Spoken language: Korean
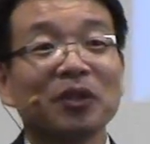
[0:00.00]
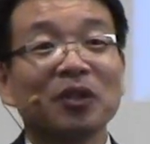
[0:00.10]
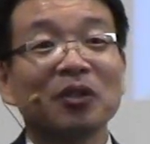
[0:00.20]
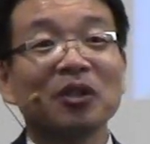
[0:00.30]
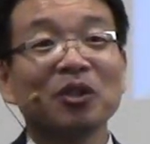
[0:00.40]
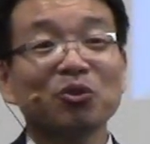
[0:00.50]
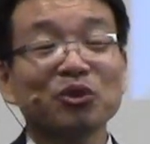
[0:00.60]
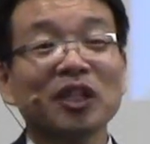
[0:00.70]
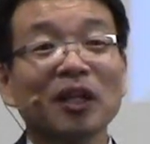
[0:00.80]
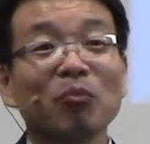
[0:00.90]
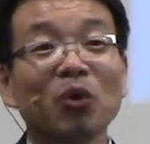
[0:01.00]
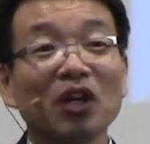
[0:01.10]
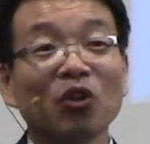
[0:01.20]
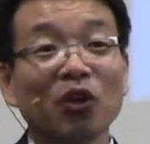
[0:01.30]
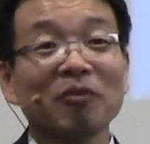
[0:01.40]
어, 이것도 제가
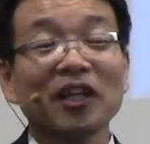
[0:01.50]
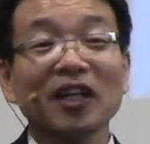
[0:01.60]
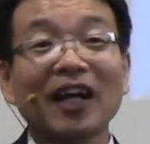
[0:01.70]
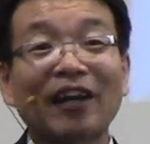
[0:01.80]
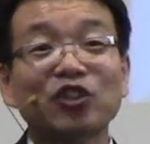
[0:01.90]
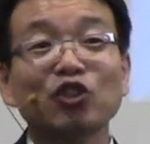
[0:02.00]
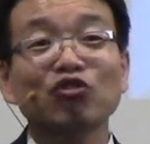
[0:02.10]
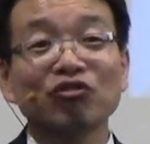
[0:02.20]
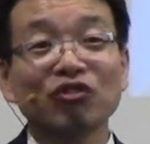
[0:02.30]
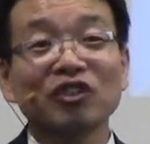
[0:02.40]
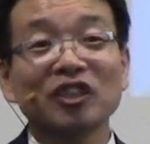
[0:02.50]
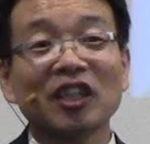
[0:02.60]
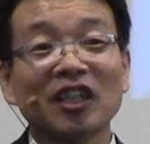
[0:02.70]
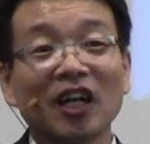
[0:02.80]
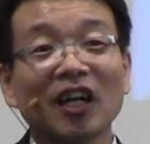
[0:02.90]
뭔가 여러분에게 가르쳐 주는 것이
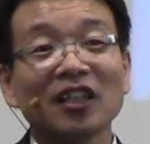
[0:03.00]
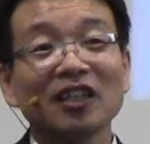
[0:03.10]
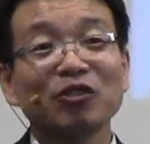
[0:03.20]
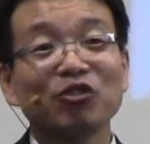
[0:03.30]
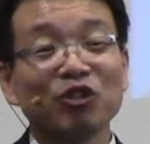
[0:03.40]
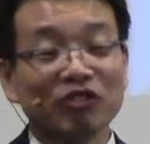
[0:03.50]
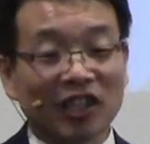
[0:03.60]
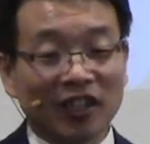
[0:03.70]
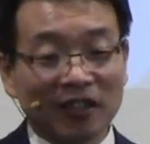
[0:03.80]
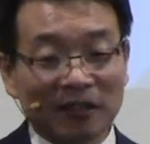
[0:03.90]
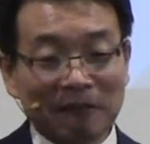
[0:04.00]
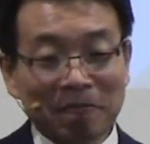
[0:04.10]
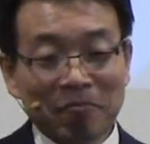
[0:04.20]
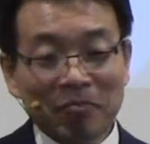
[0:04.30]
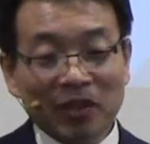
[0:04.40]
될까 아, 두려운데
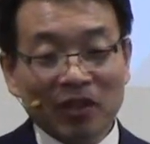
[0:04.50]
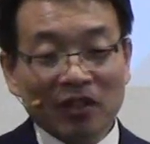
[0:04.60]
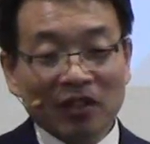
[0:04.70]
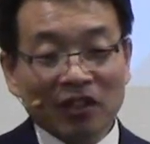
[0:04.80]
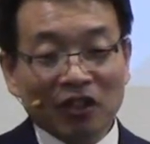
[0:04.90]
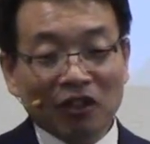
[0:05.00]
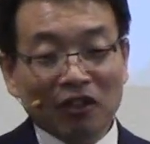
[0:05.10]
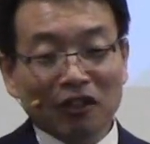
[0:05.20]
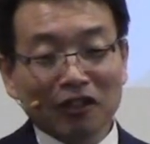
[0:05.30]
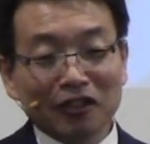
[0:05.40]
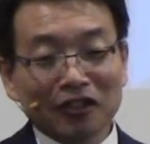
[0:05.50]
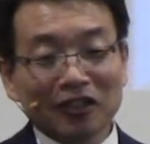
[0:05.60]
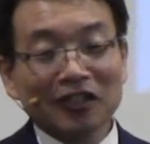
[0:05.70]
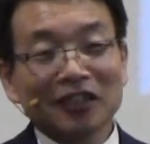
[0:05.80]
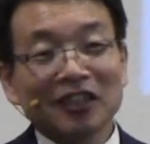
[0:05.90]
어,
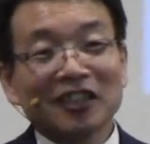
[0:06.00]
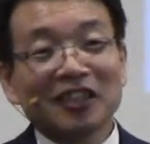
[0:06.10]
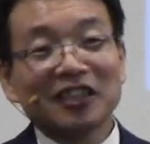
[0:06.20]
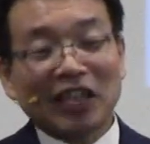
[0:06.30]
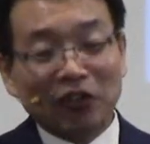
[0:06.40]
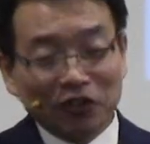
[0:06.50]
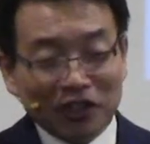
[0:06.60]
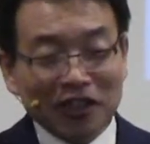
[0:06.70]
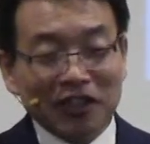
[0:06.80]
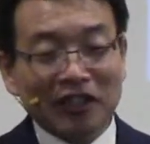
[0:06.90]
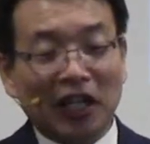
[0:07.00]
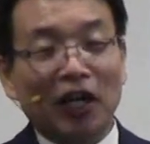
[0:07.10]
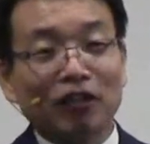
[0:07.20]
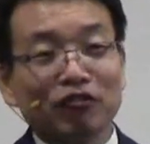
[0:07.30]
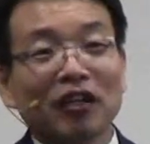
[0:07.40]
그 자녀들이 이제
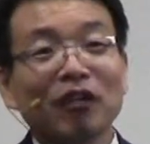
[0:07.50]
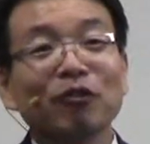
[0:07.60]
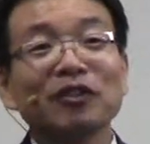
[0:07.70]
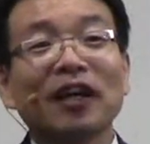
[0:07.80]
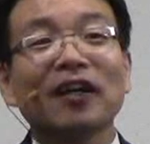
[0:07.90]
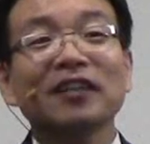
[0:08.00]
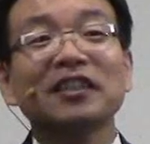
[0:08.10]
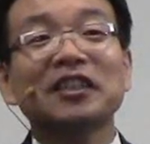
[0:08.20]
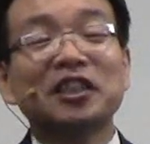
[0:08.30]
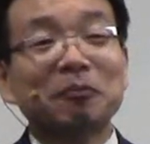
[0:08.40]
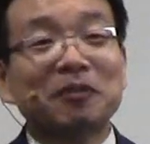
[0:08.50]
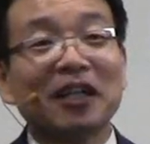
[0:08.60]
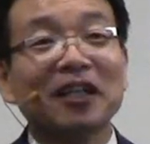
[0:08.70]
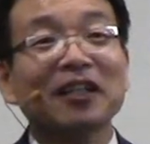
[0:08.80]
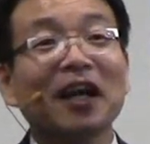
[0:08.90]
대학도 가고 다 이제
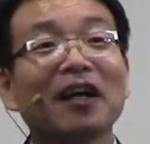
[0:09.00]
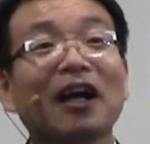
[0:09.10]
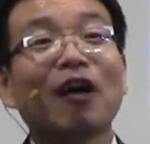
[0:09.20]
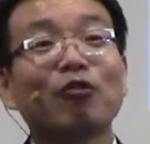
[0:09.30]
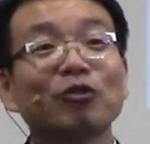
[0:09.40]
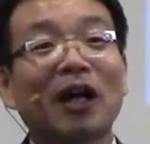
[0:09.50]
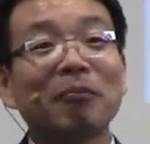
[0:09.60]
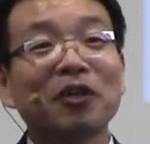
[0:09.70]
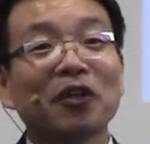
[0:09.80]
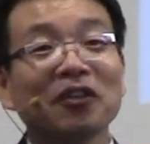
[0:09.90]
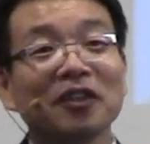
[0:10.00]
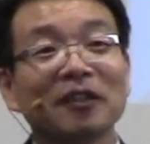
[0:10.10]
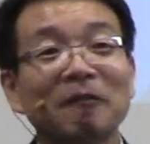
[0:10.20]
시집장가 다 가고 나면